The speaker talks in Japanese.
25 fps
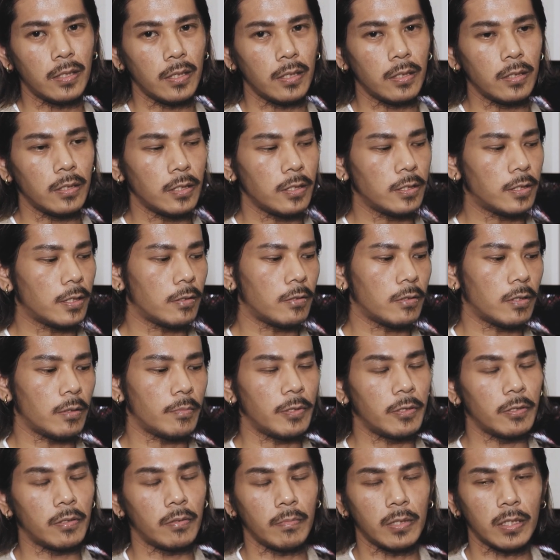見インスタとか
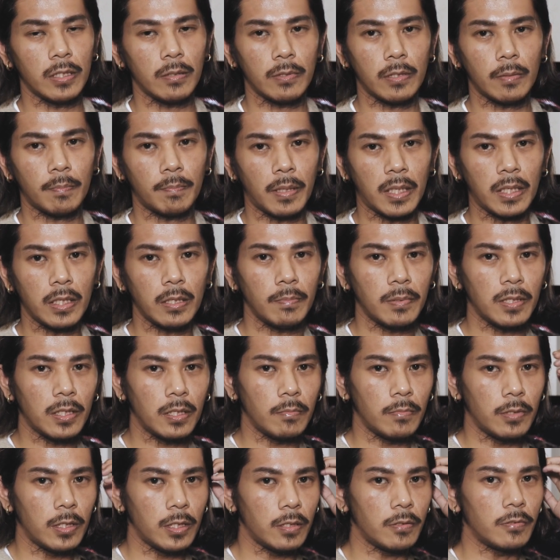見るとめちゃめちゃパリピに
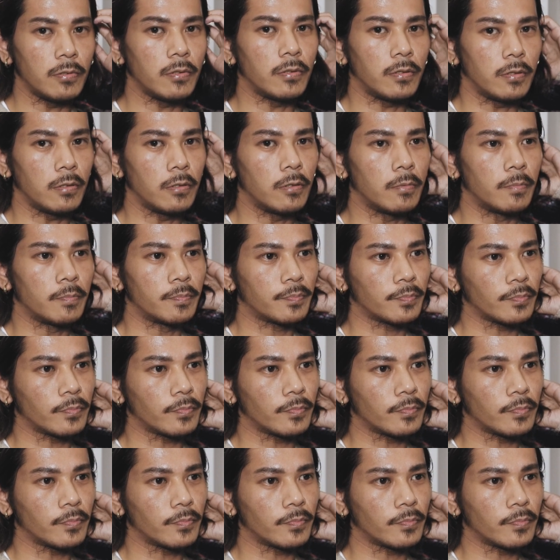見えるんですよ